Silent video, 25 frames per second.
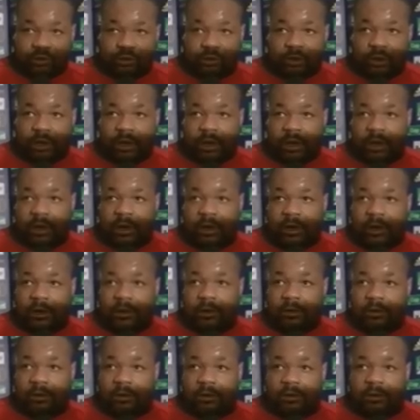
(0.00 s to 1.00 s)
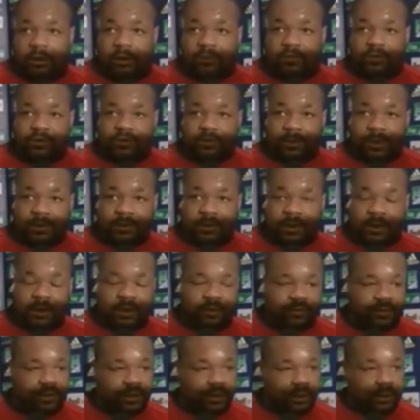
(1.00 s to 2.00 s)
On l'a vu ce matin à
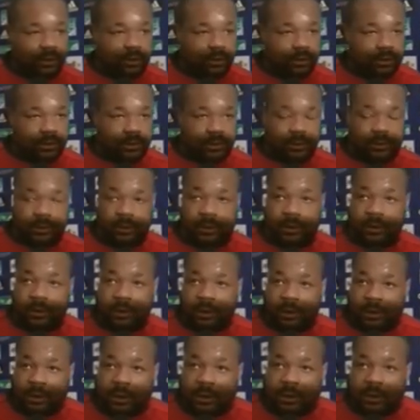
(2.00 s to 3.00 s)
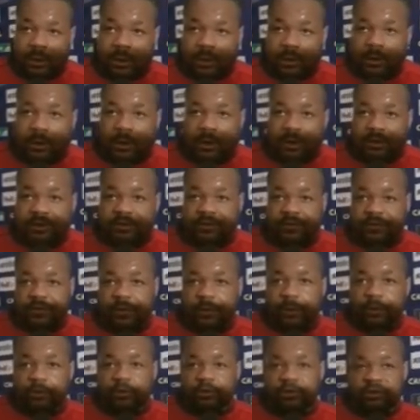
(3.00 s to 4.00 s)
la vidéo que voilà, il
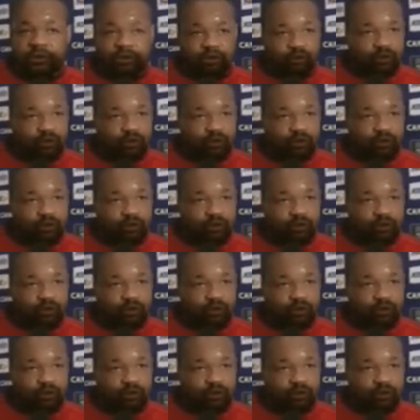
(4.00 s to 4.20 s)
fait beaucoup ces